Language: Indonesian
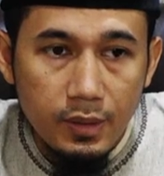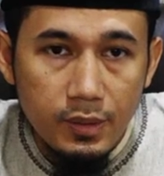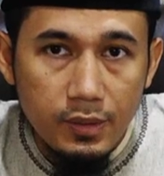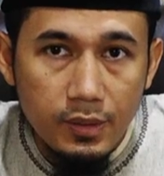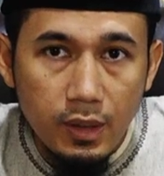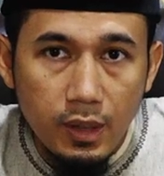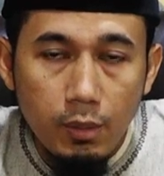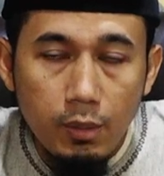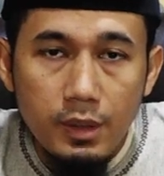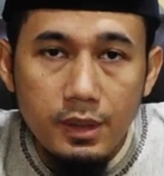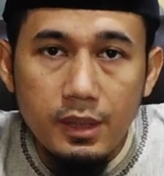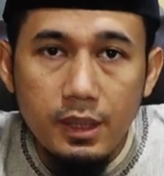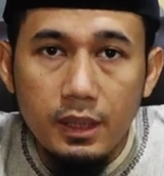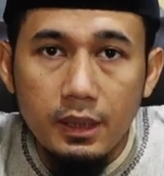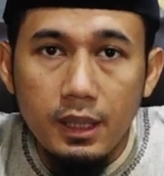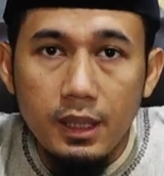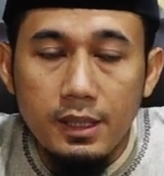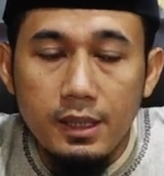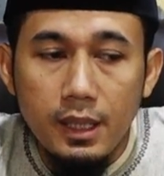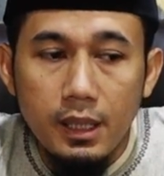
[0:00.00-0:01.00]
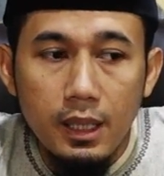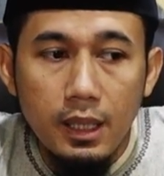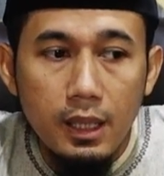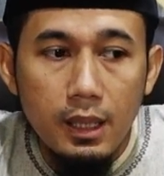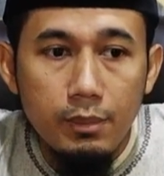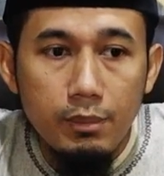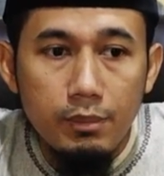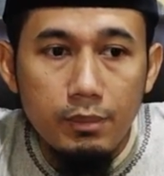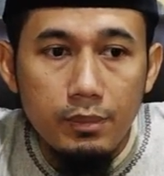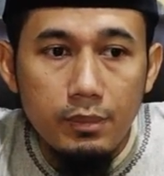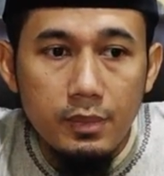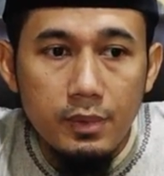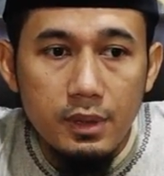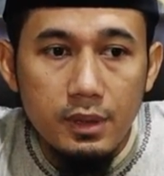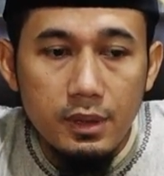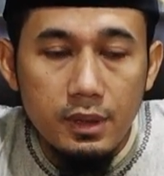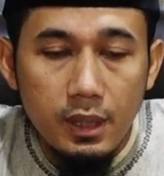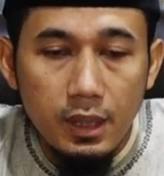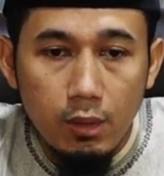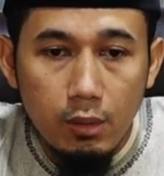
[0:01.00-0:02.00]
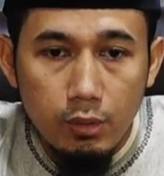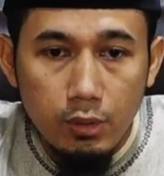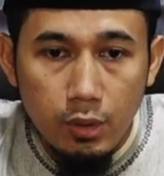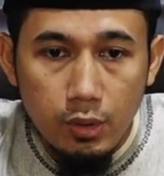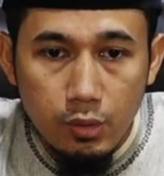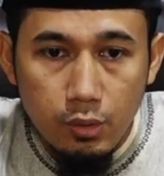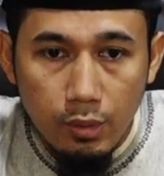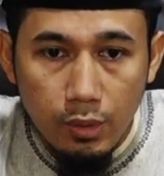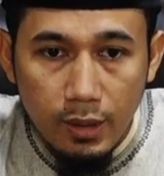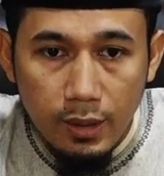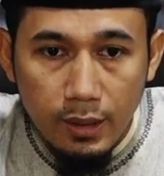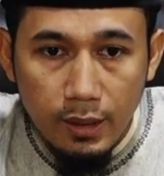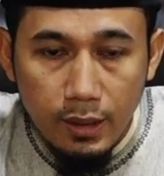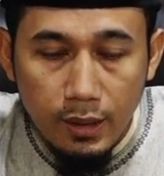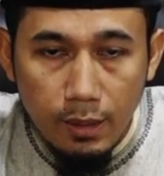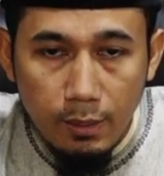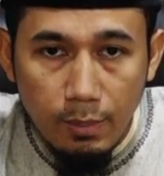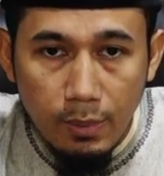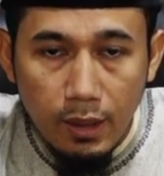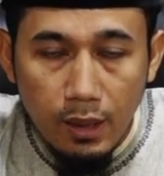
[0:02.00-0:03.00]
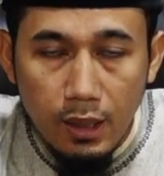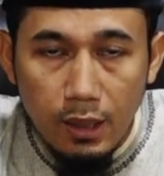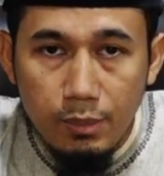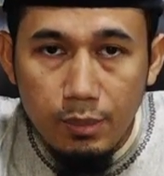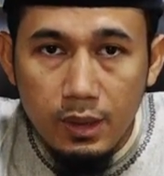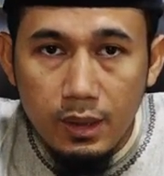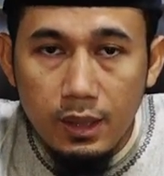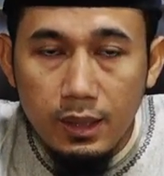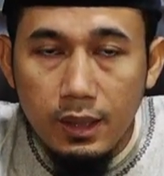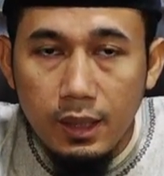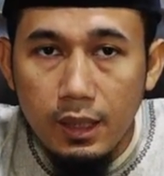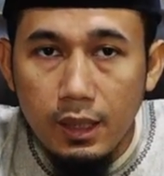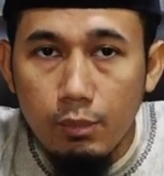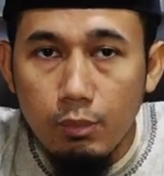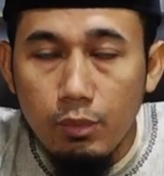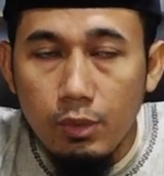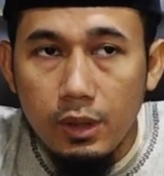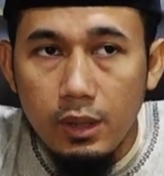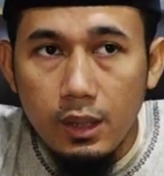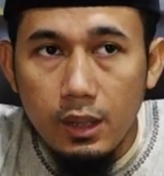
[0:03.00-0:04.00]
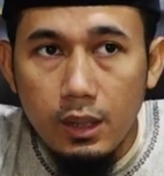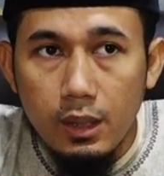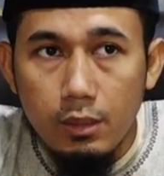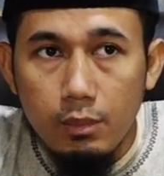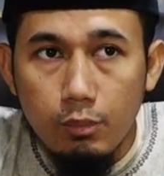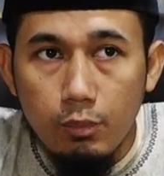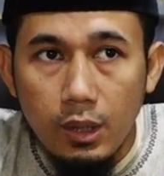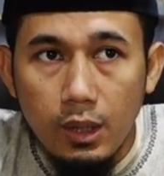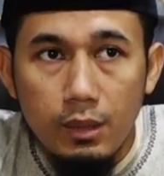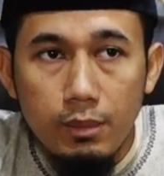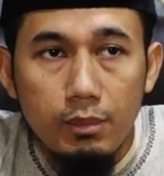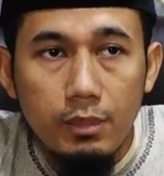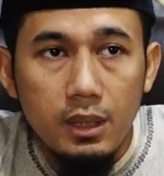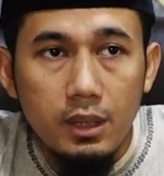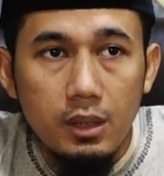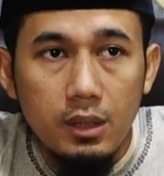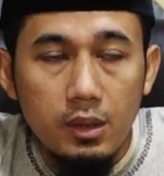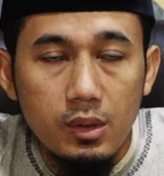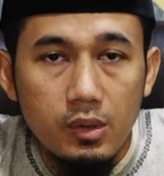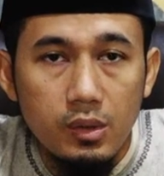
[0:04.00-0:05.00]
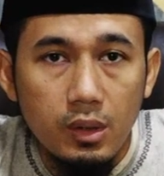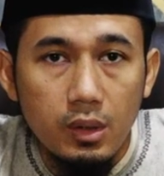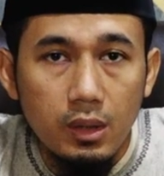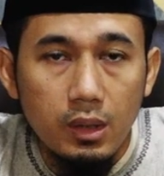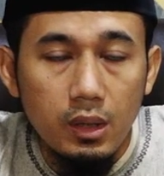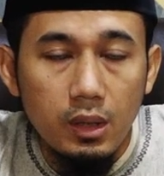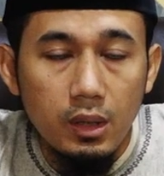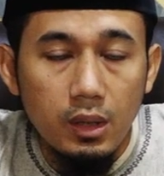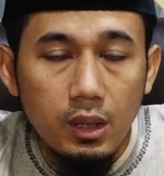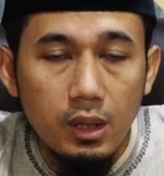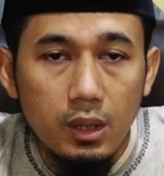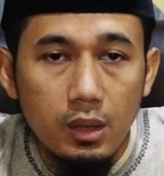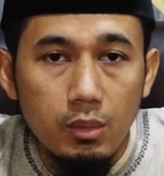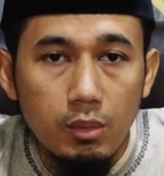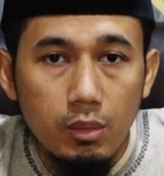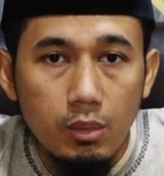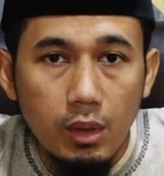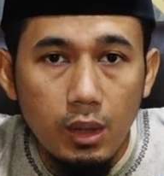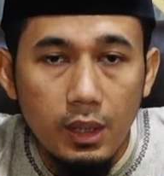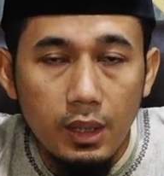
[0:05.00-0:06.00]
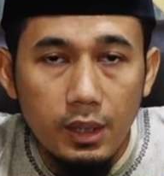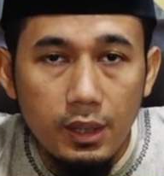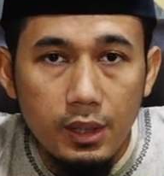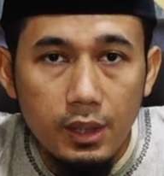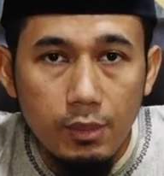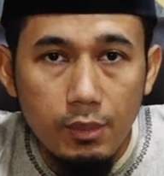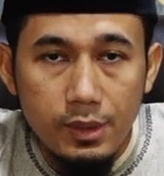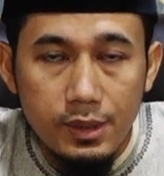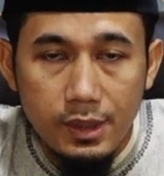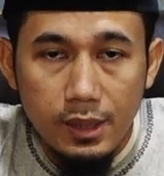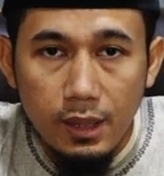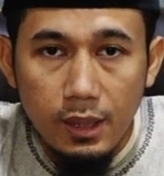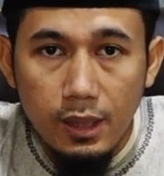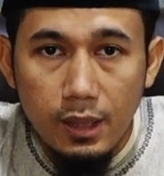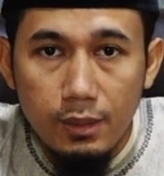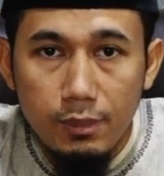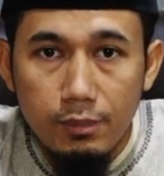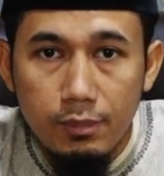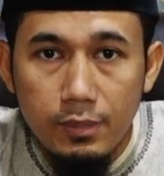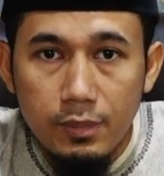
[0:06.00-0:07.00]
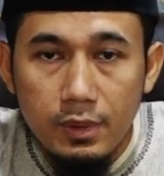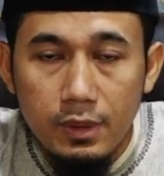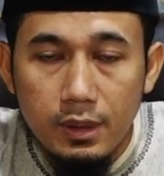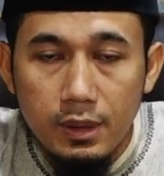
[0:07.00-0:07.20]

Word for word: Salawat serta salam selalu tercurahkan kepada nabi kita yang mulia Muhammad sallallahu alaihi wasallam